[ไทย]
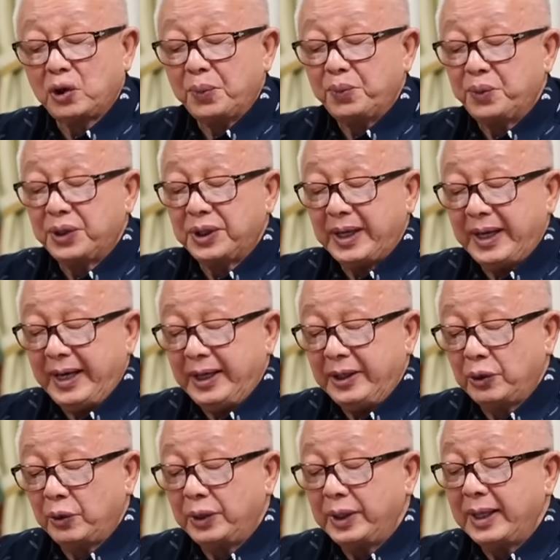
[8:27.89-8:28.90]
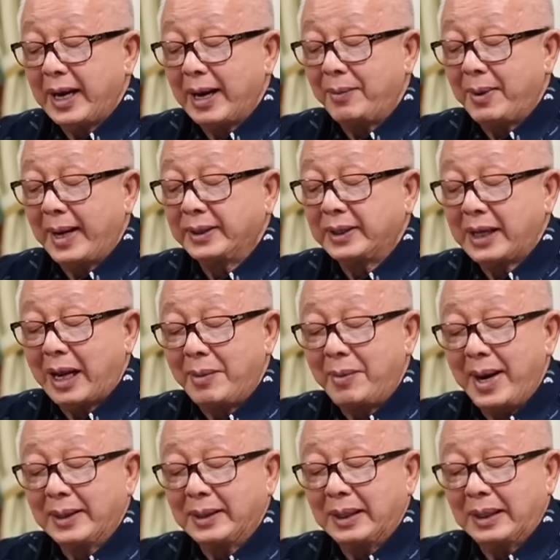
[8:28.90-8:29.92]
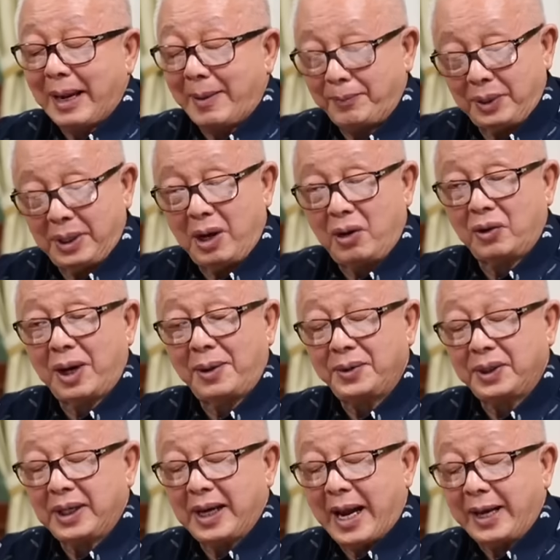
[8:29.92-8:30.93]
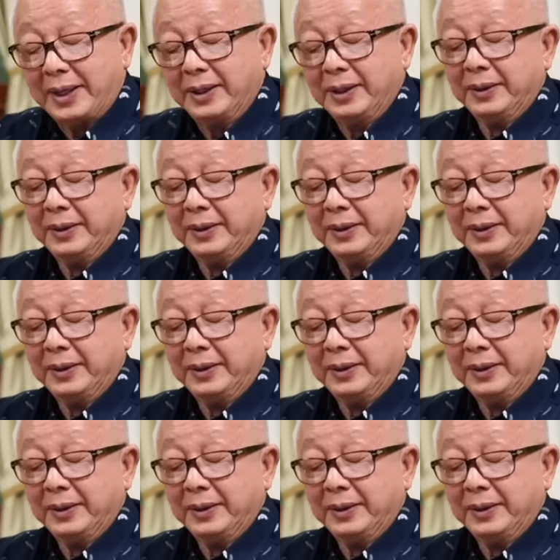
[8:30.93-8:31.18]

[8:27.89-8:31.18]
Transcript: 2564 สุรเชษฐ์หักพานสามารถกลับเข้ารับราชการ